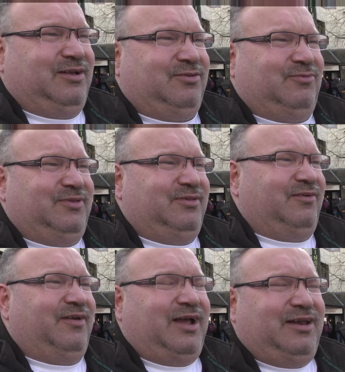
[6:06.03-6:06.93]
Also wissen Sie,
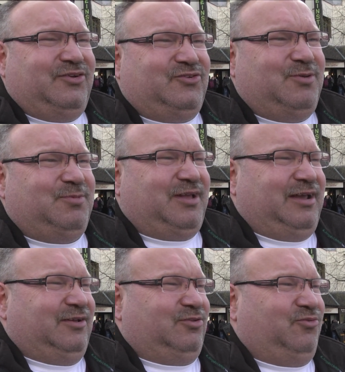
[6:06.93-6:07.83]
in einer stirbt, ist
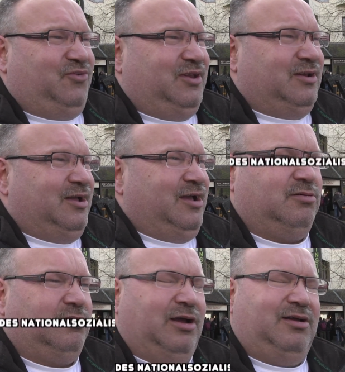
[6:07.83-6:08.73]
einer zu viel.
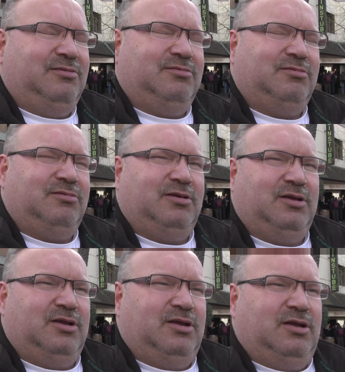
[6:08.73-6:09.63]
Ja? Der
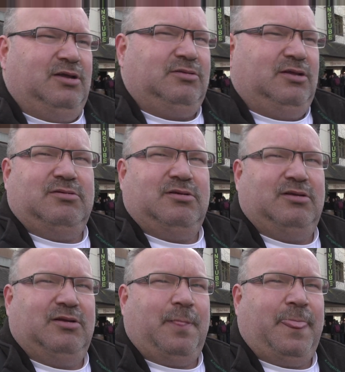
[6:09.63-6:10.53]
Gedenkstein steht hier
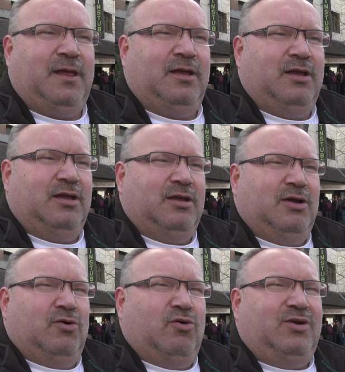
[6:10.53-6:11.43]
am Friedhof.
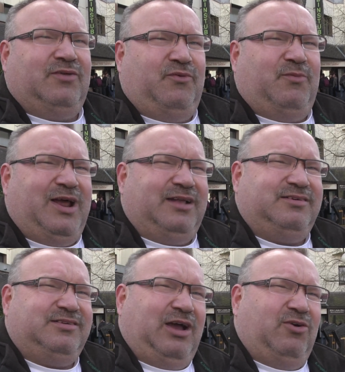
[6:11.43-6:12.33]

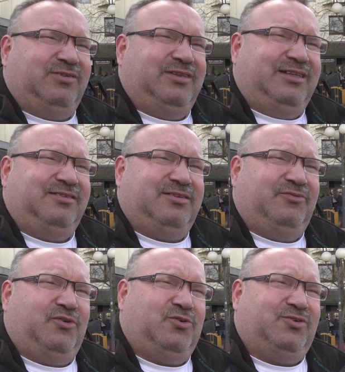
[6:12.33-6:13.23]
185.000 Letten
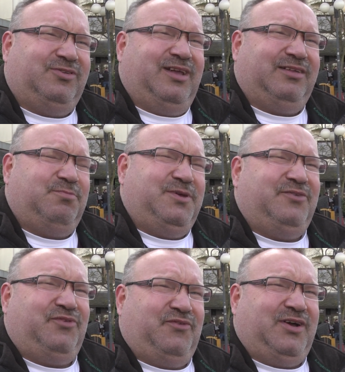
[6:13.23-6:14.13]
sind von Russen nach
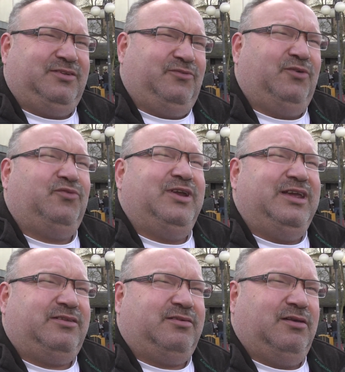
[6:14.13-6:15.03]
Sibirien verfrachtet worden für
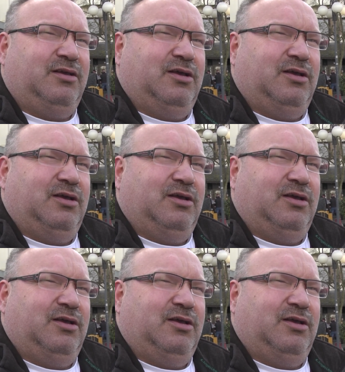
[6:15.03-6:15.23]
nichts.